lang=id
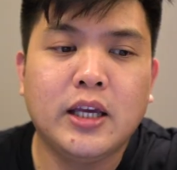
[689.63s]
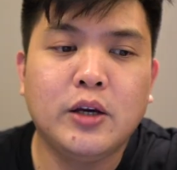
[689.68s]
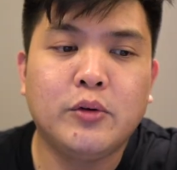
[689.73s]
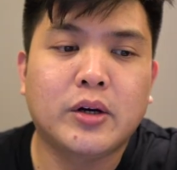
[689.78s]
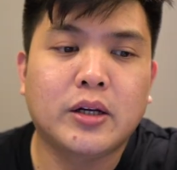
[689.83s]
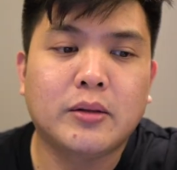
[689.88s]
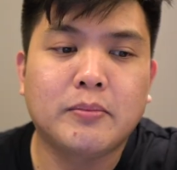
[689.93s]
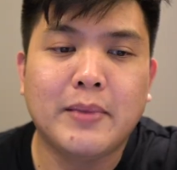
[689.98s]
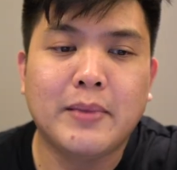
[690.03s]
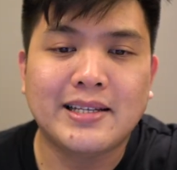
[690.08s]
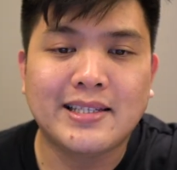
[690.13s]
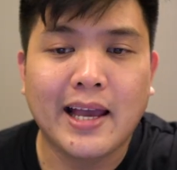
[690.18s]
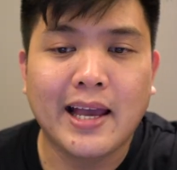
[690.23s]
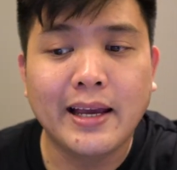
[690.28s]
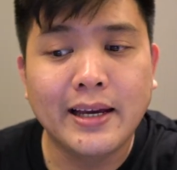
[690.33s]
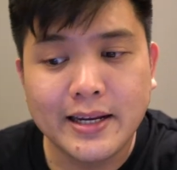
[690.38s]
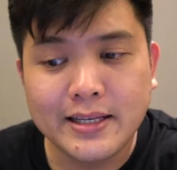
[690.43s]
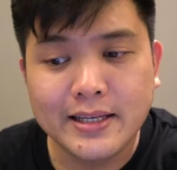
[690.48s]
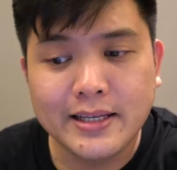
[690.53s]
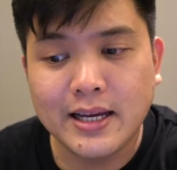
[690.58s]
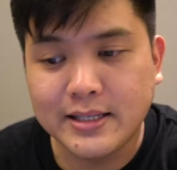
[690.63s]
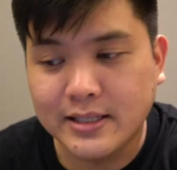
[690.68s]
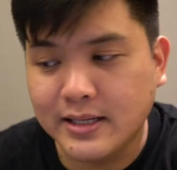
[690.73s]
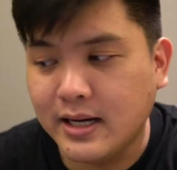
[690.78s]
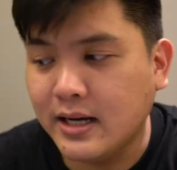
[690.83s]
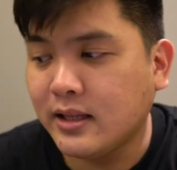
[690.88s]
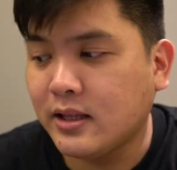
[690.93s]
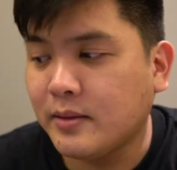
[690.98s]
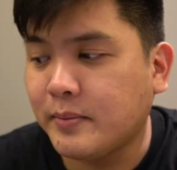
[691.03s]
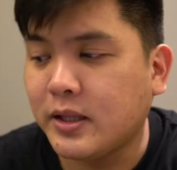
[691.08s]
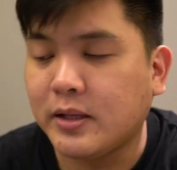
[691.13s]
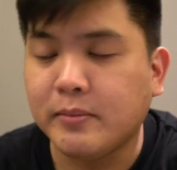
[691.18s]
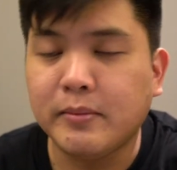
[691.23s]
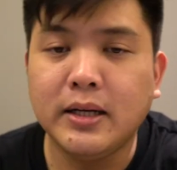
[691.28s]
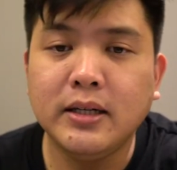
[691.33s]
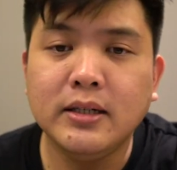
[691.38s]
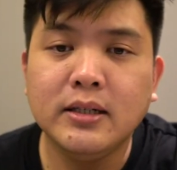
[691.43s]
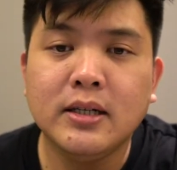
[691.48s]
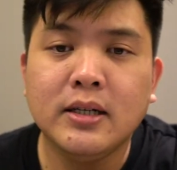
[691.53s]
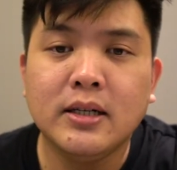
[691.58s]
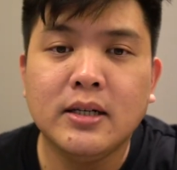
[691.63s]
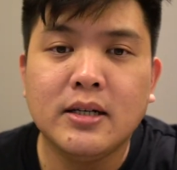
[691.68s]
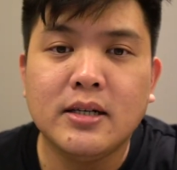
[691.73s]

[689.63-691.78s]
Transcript: keyword bahasa Inggris saja, teman-teman.